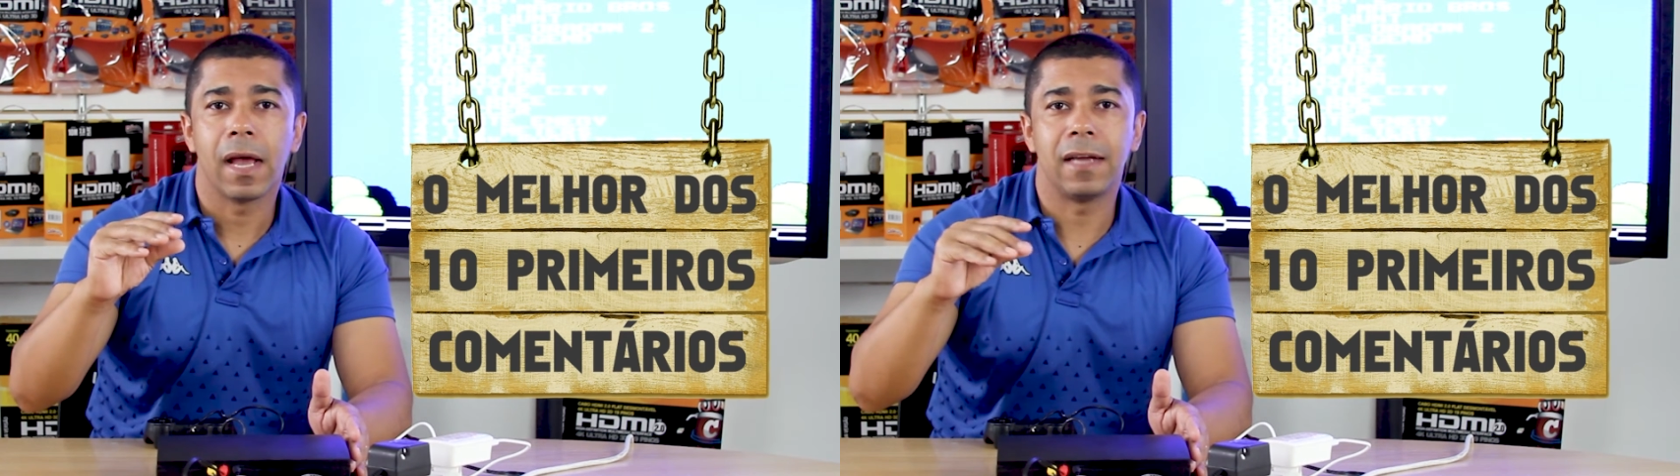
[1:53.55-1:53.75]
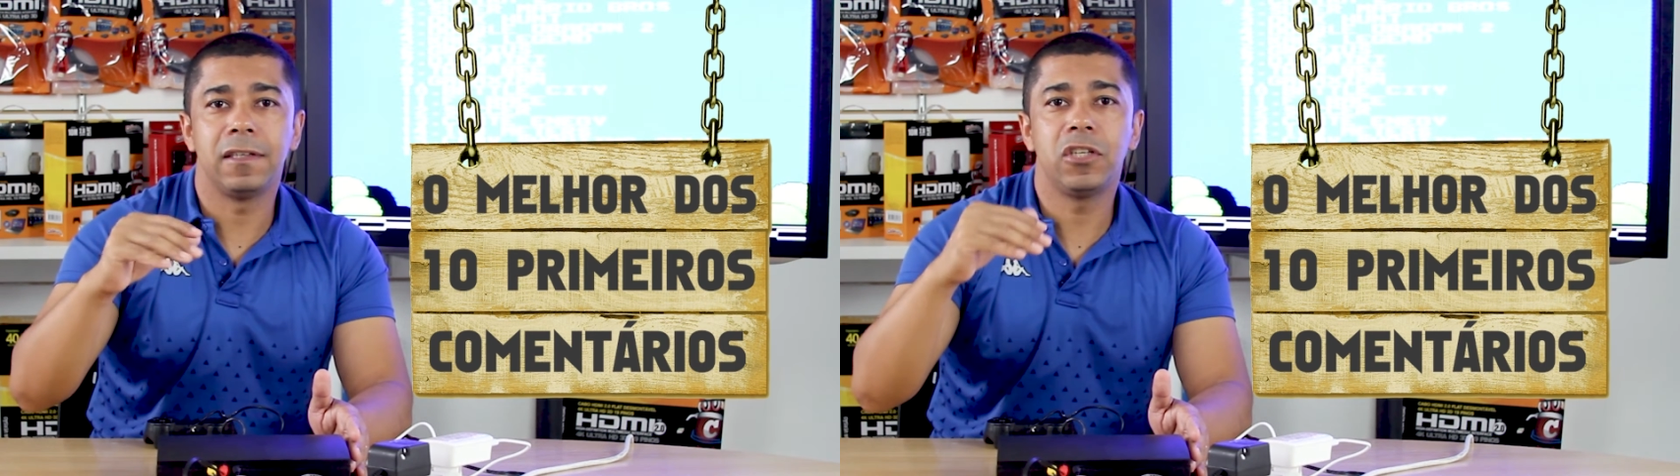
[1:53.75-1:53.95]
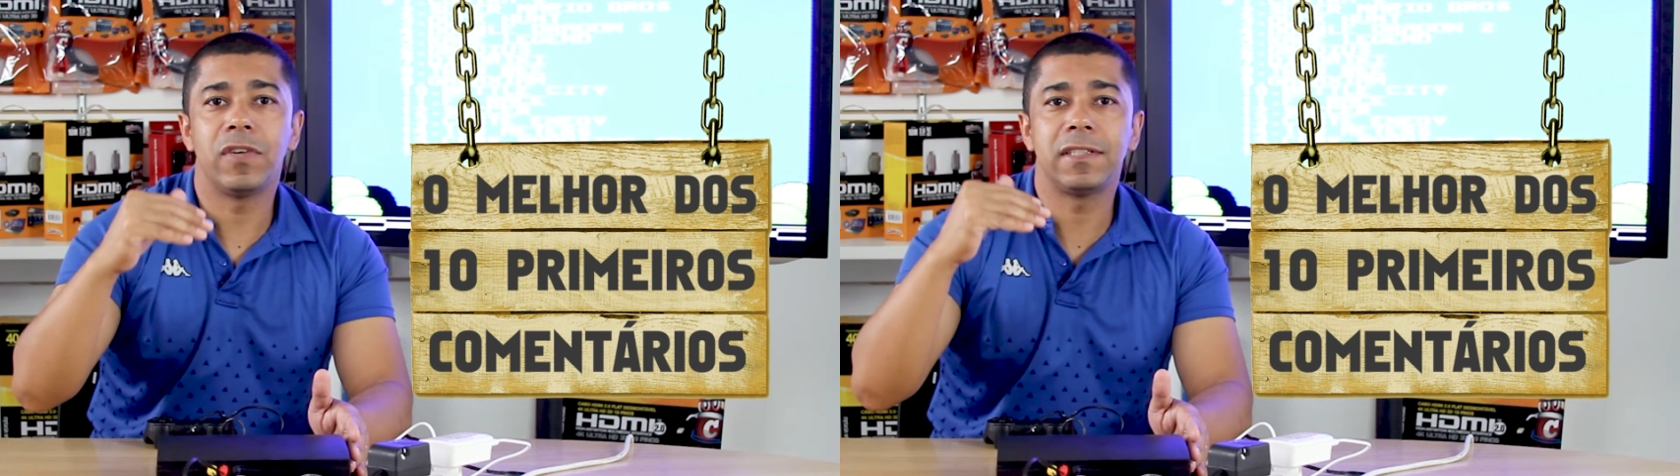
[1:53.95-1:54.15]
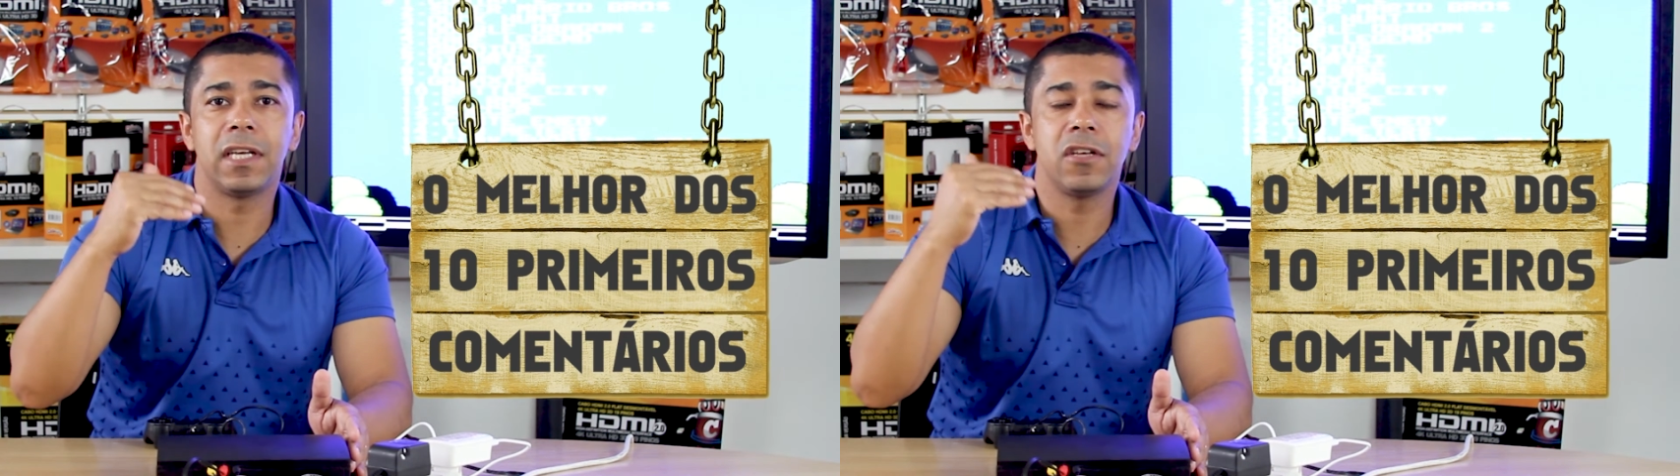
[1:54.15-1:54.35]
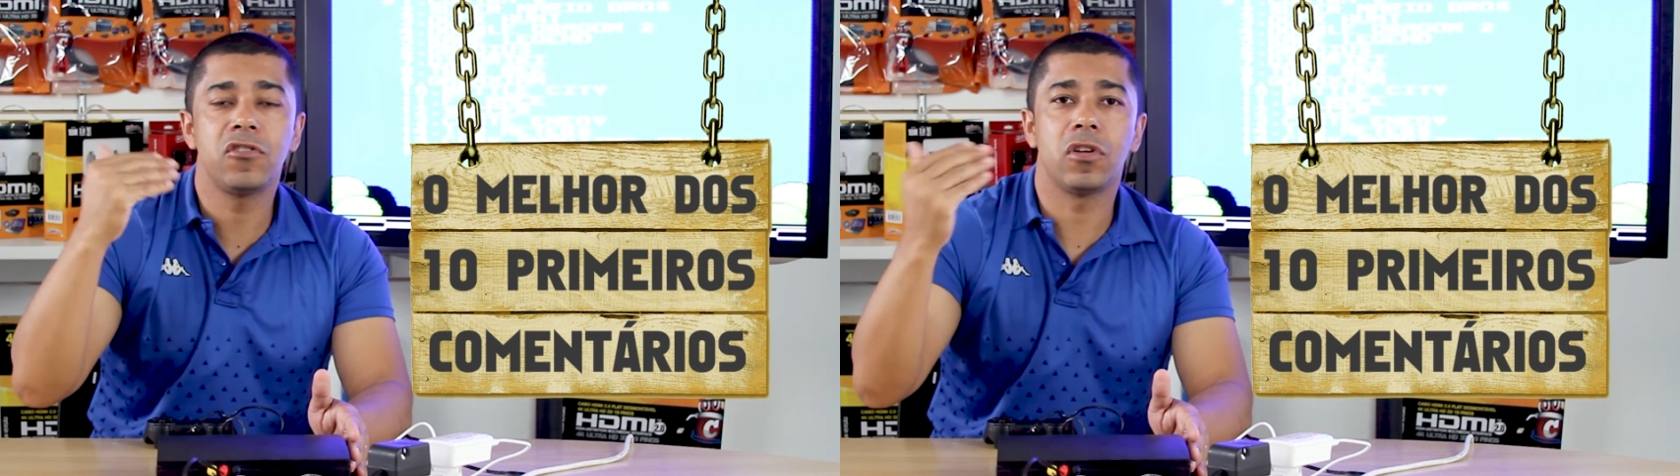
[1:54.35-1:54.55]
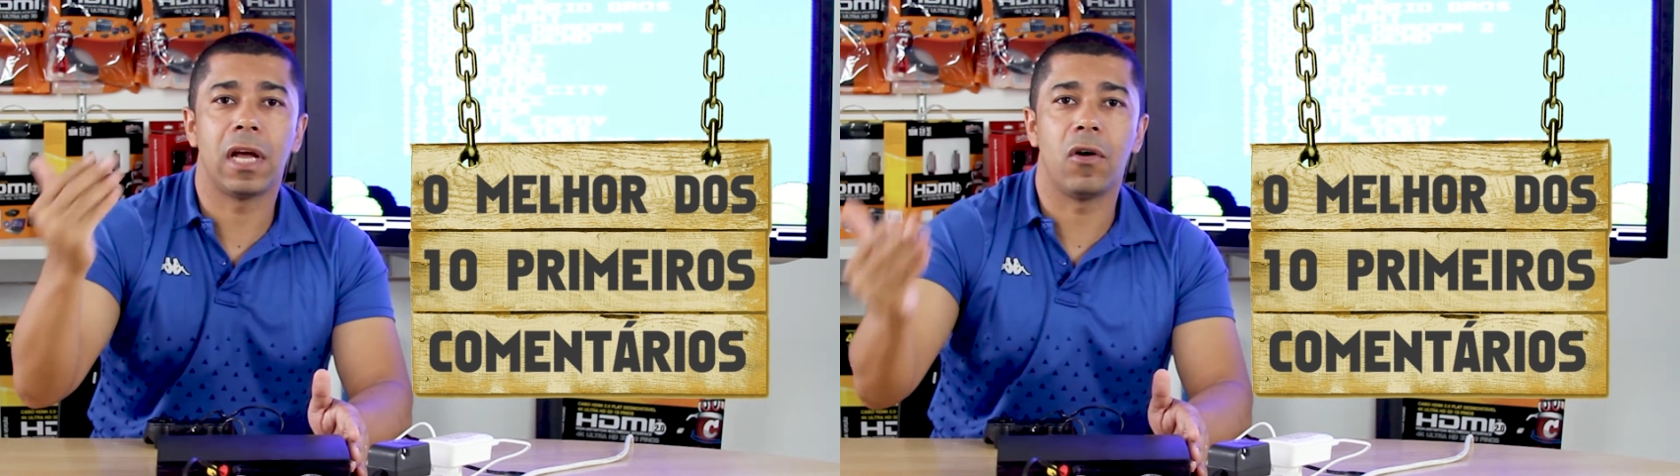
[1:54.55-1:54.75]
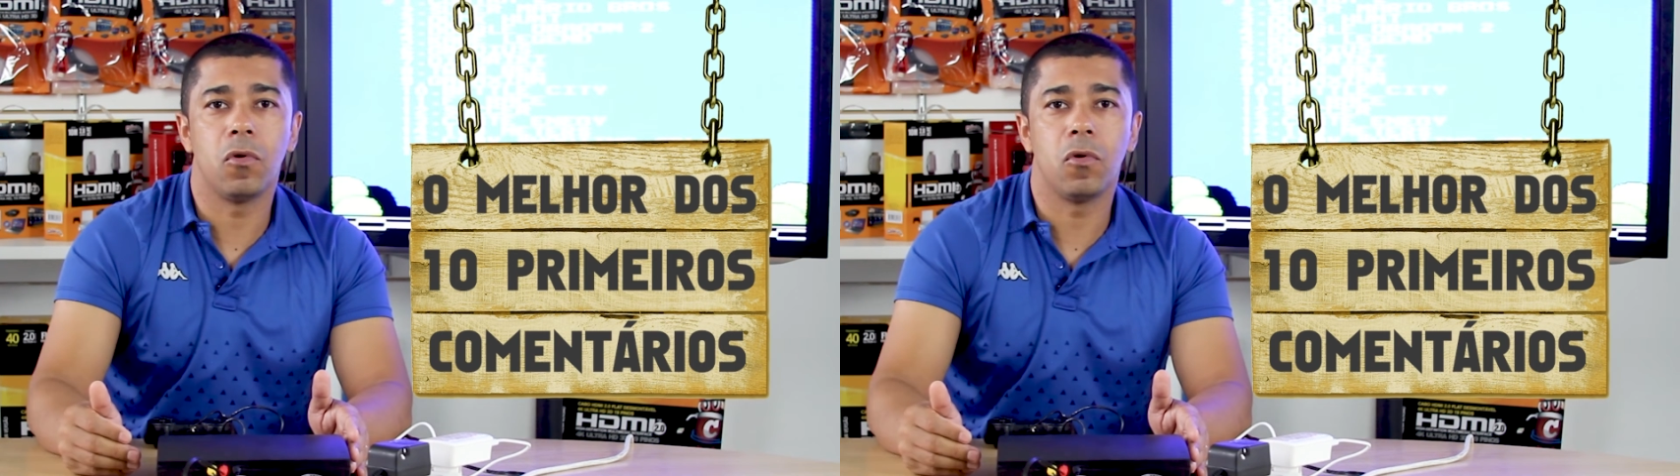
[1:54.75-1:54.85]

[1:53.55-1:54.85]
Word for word: a gente vai selecionar